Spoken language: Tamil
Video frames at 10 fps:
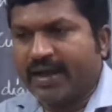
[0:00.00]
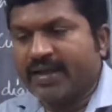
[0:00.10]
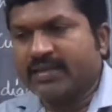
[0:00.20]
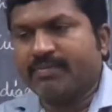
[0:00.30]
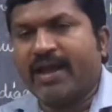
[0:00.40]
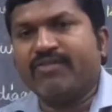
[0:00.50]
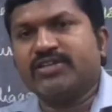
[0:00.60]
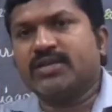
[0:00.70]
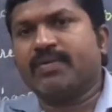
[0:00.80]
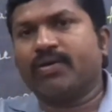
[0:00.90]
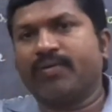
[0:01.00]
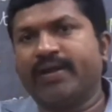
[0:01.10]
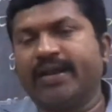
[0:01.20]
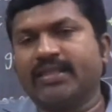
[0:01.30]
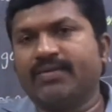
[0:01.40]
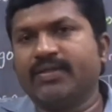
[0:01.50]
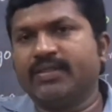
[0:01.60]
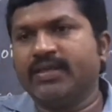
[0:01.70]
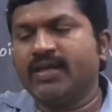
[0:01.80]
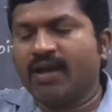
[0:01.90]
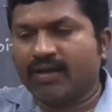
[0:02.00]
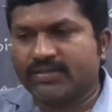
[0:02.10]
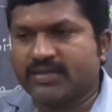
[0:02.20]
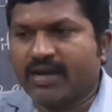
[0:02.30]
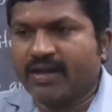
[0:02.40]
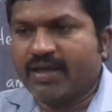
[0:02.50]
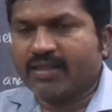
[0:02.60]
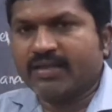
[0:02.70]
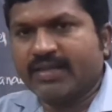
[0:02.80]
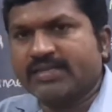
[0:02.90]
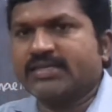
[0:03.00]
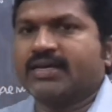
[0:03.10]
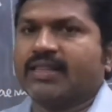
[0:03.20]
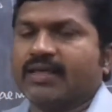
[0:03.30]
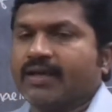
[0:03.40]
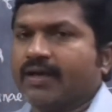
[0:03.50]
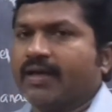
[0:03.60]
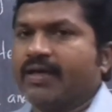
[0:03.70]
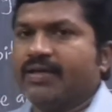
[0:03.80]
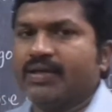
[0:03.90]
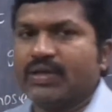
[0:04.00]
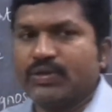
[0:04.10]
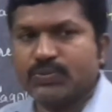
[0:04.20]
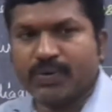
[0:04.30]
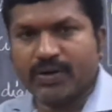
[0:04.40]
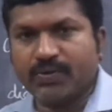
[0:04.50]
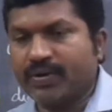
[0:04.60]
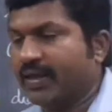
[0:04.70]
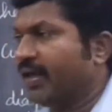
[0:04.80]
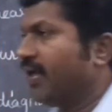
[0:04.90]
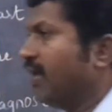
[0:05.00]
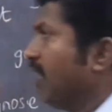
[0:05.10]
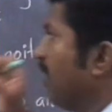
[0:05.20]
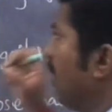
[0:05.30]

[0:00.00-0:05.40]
இப்போ அந்த அயன் மேனுஃபேக்சரிங் பண்ணக்கூடிய இடத்துல வந்து அது ஸ்ட்ராங்காக இருக்குதான் தெரிஞ்சுக்கிறதுக்காக யூஸ் பண்ணக்கூடிய